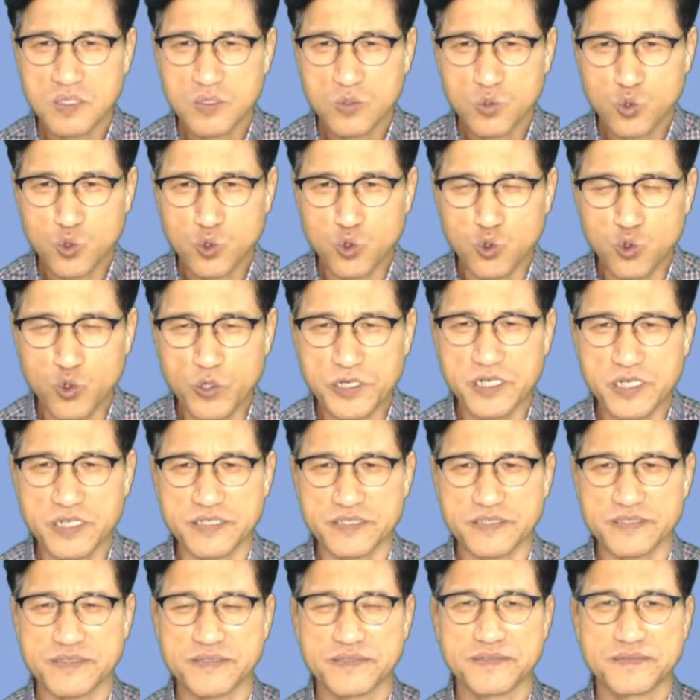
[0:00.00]

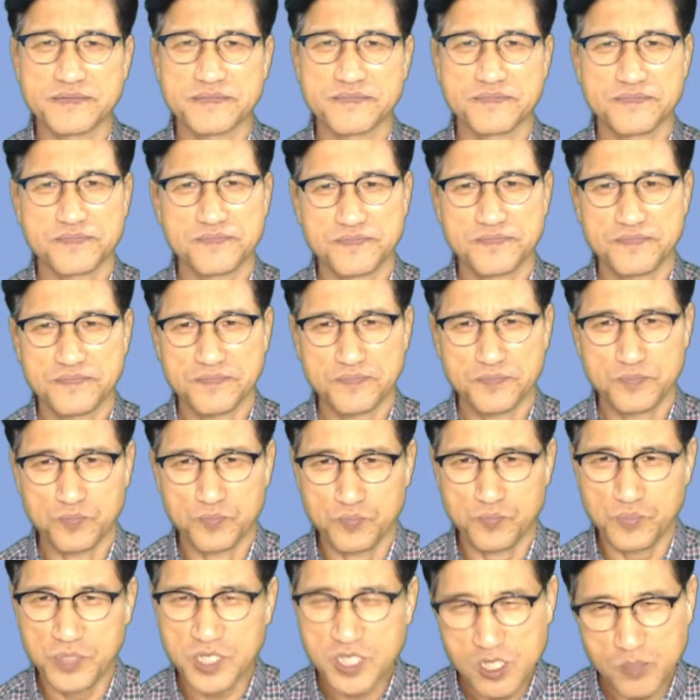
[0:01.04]
구원은
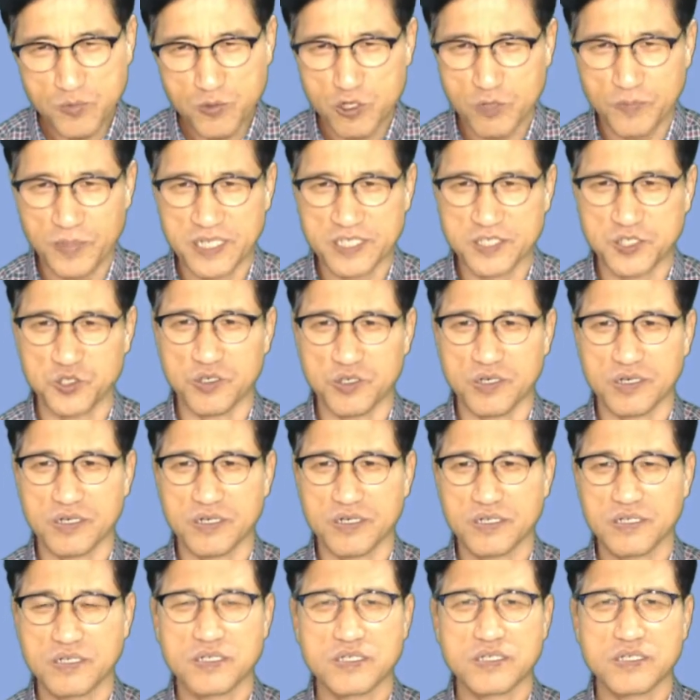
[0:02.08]
믿음으로 받지요.
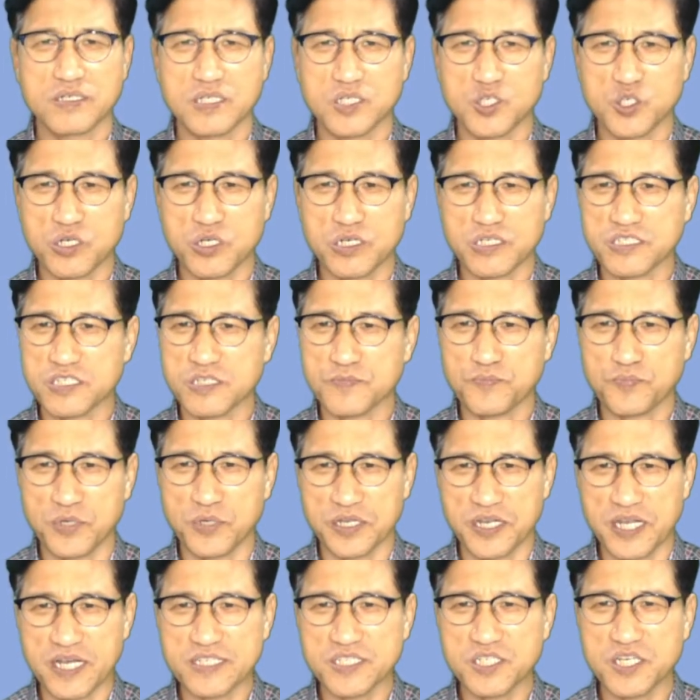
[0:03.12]
이것은
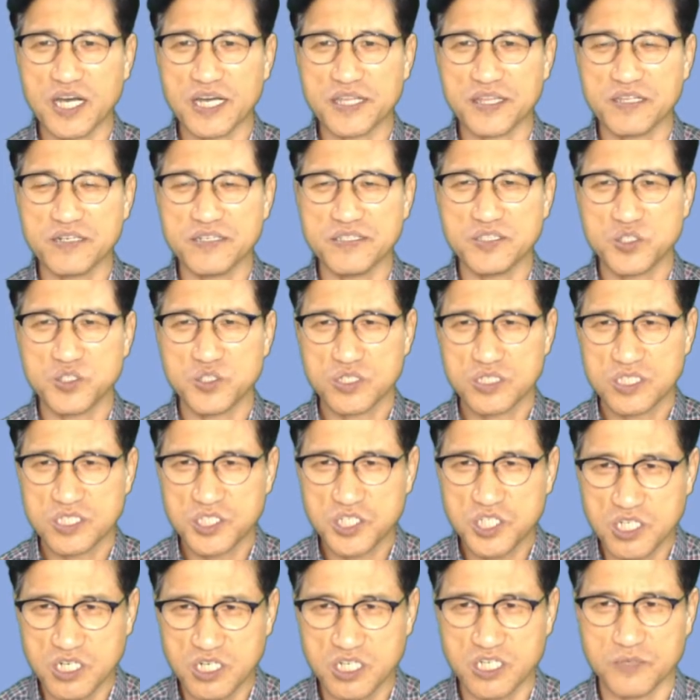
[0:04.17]
변하지 않는
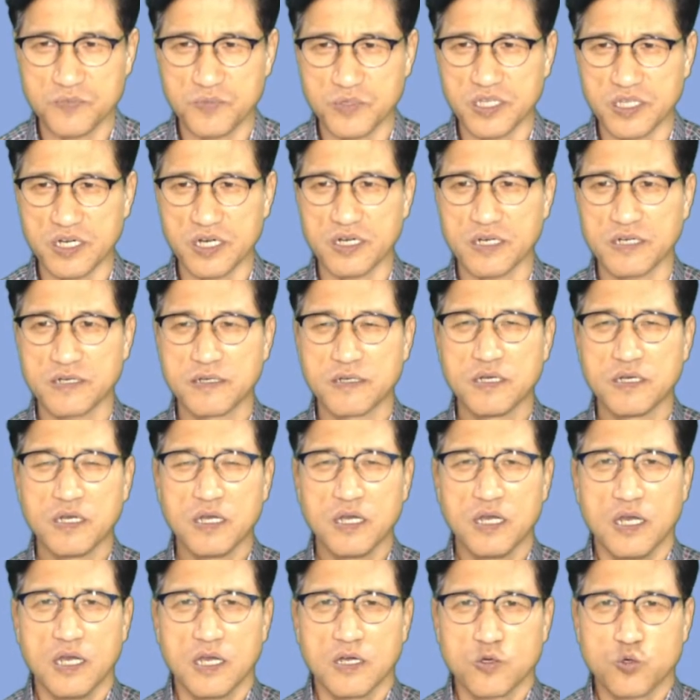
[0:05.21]
진리입니다.
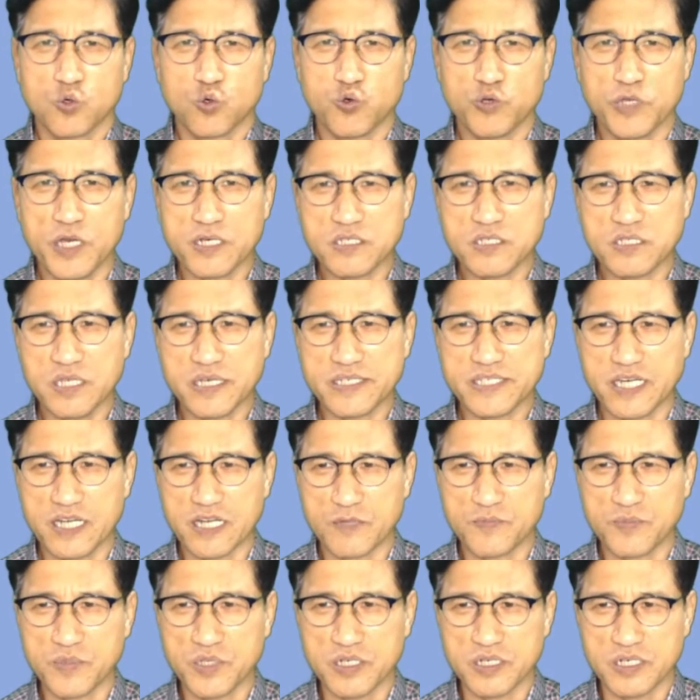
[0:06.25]
구약시대
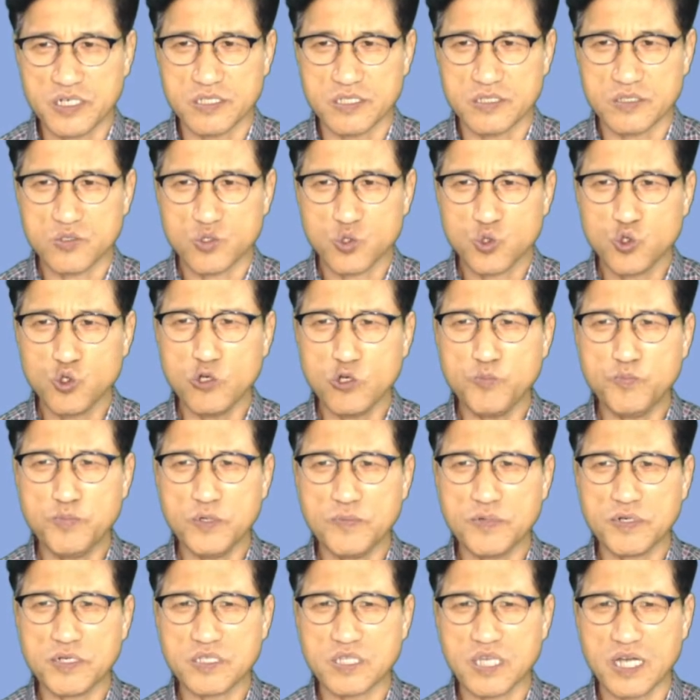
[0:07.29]
사람들은
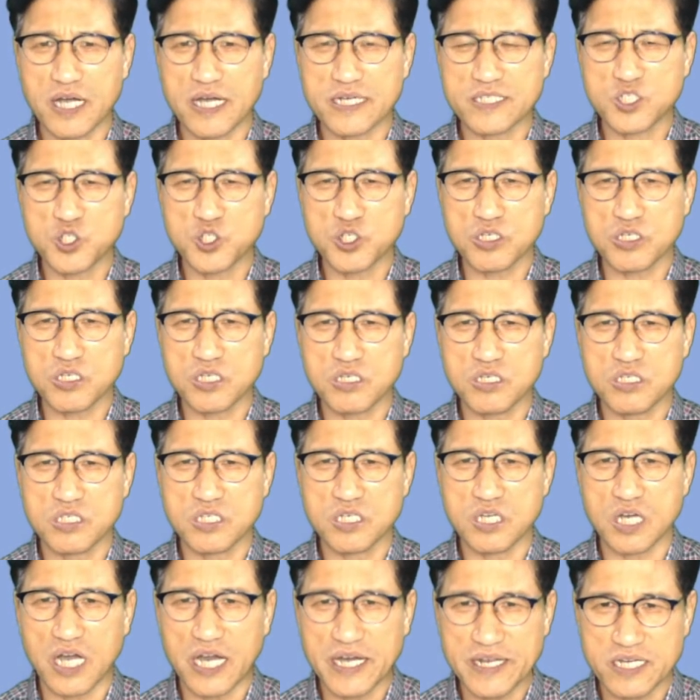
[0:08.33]
율법을 다
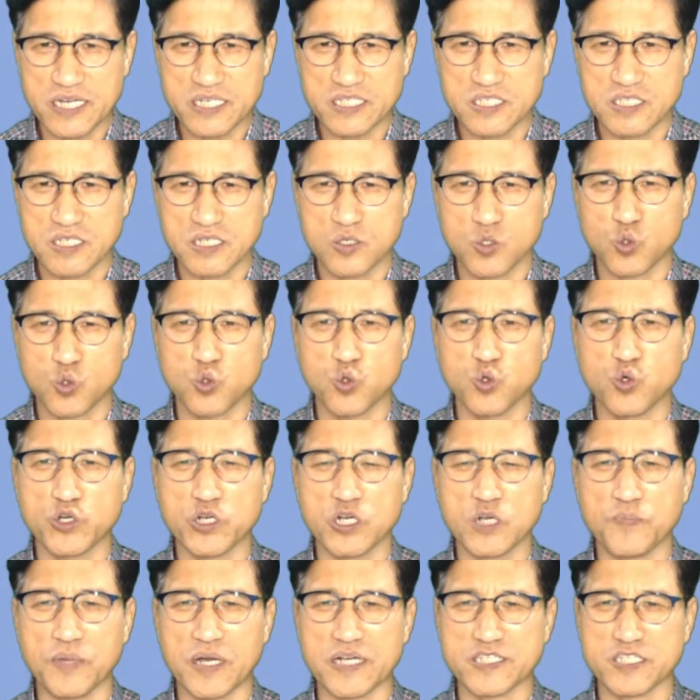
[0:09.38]
지키지 않아서
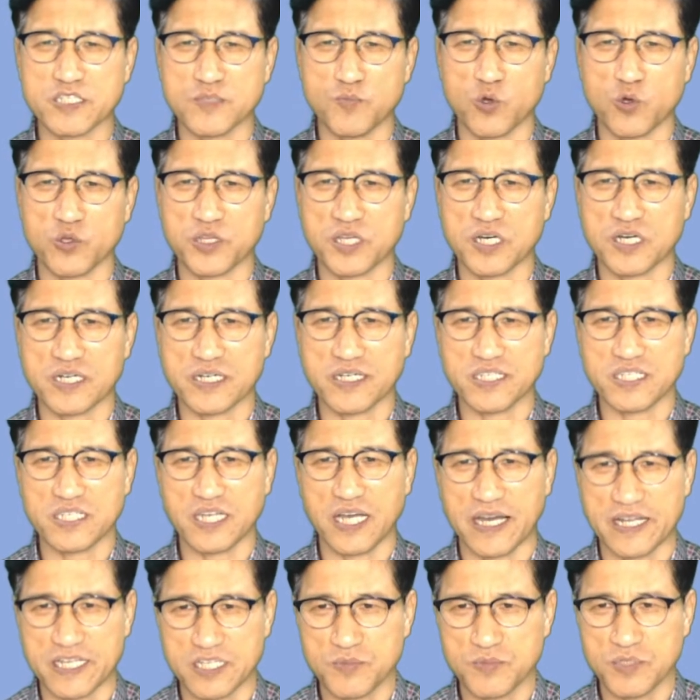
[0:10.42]
구원을 받지 못한 것이
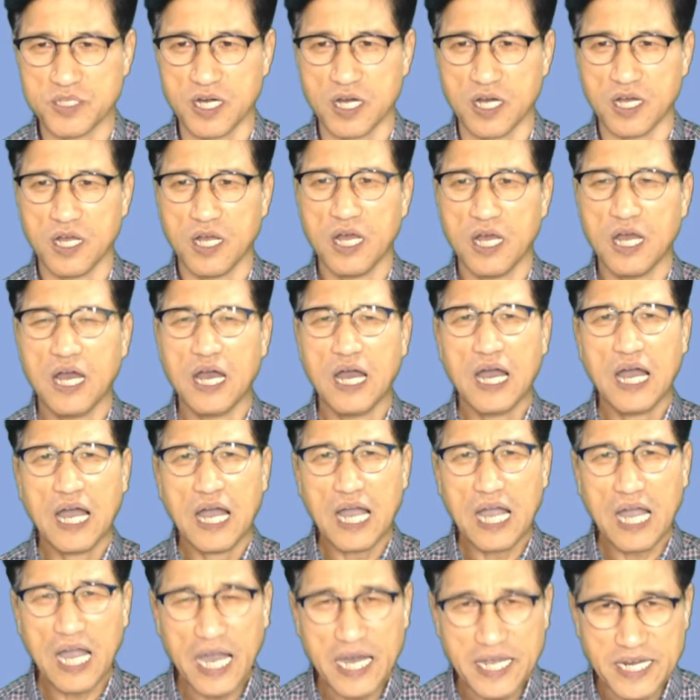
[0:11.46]
아닙니다.
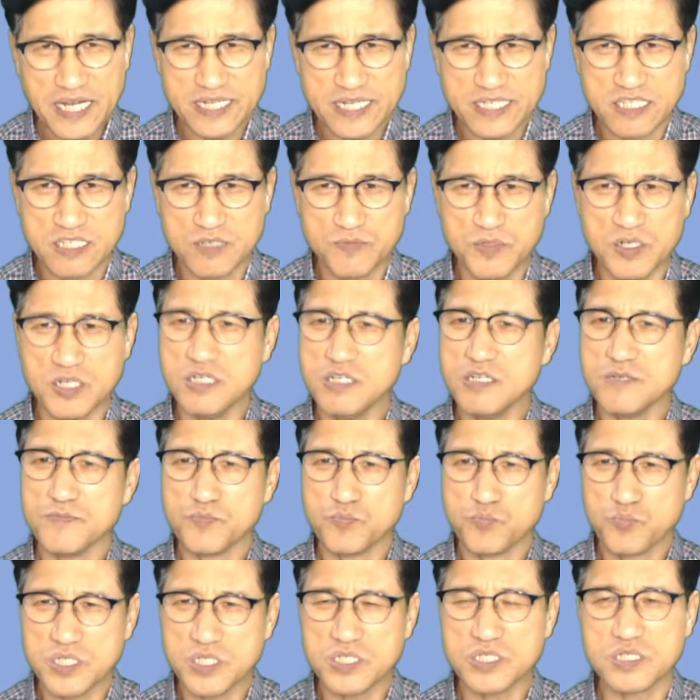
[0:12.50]
하나님을
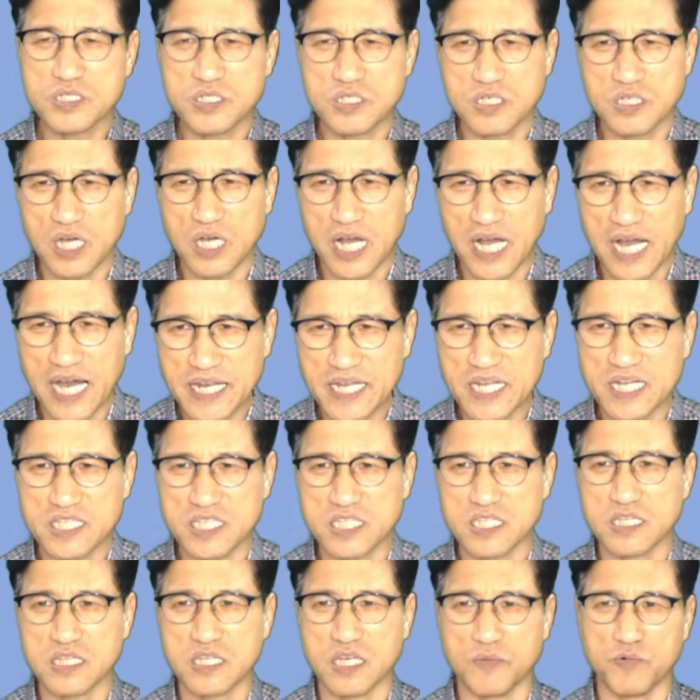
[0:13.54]
믿지
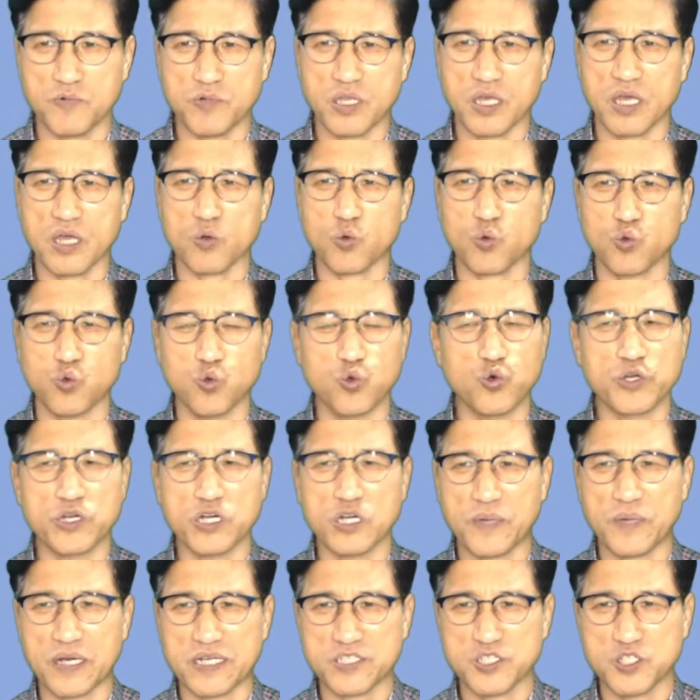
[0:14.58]
않았기 때문에
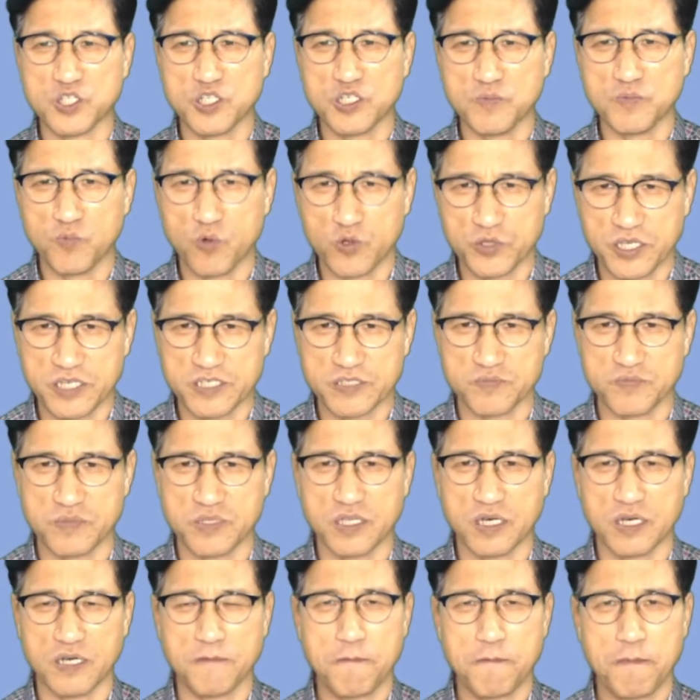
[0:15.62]
구원을 받지
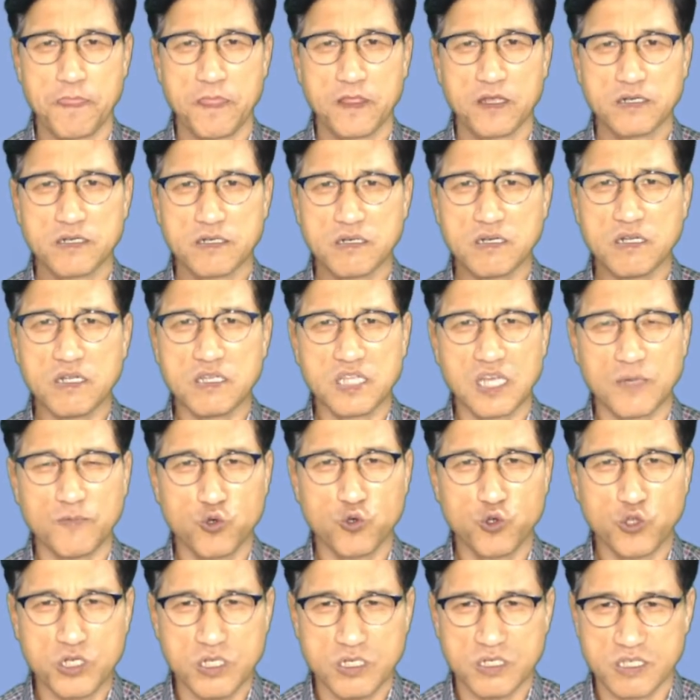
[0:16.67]
못했습니다. 그렇다면
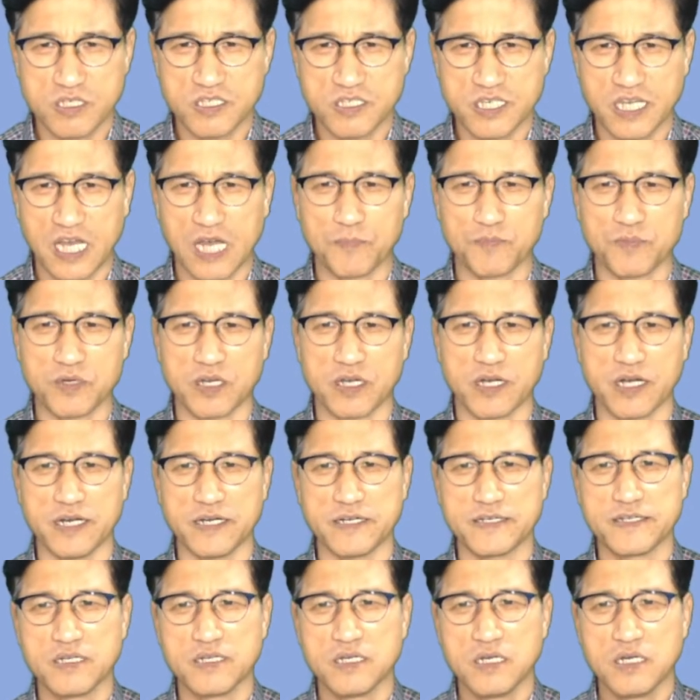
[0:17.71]
우리는
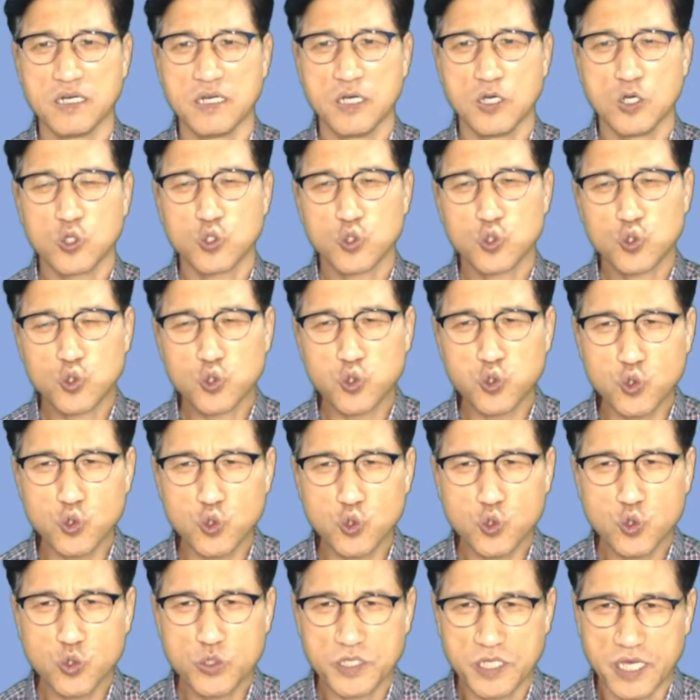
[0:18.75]
어떠합니까?
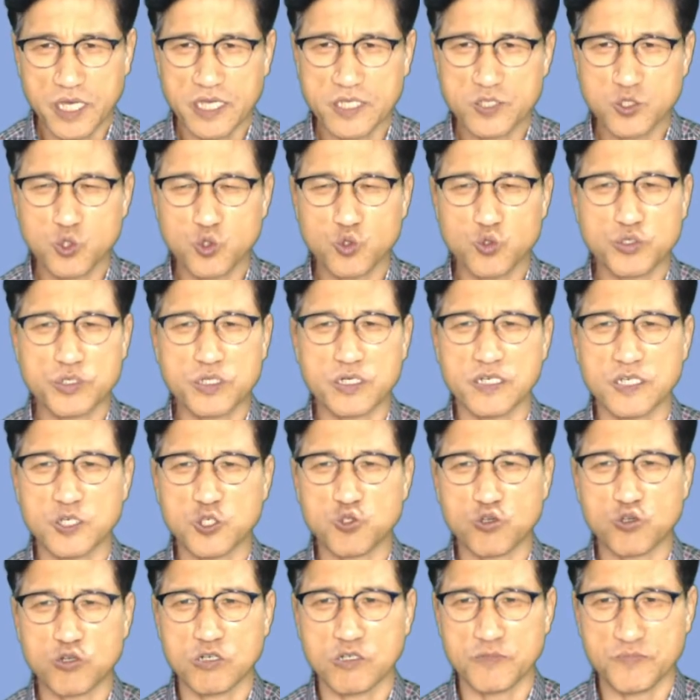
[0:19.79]
주 예수
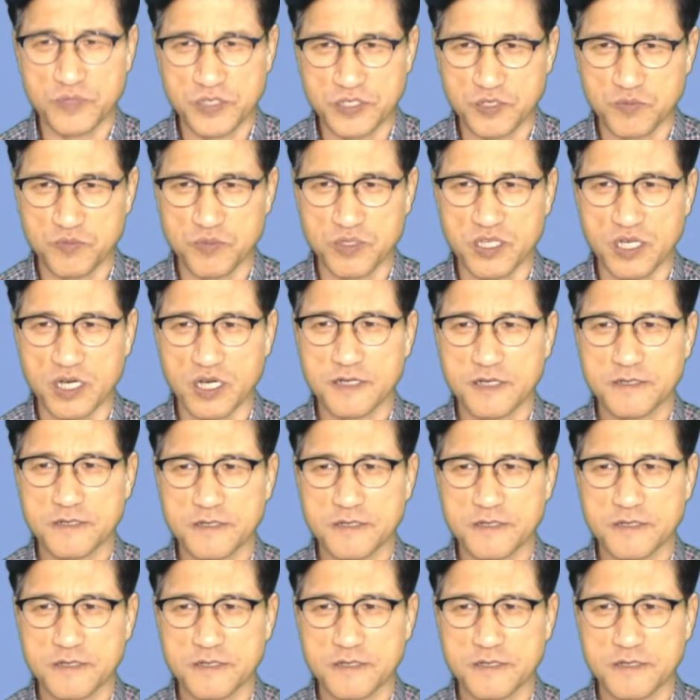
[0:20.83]
그리스도를 믿습니다.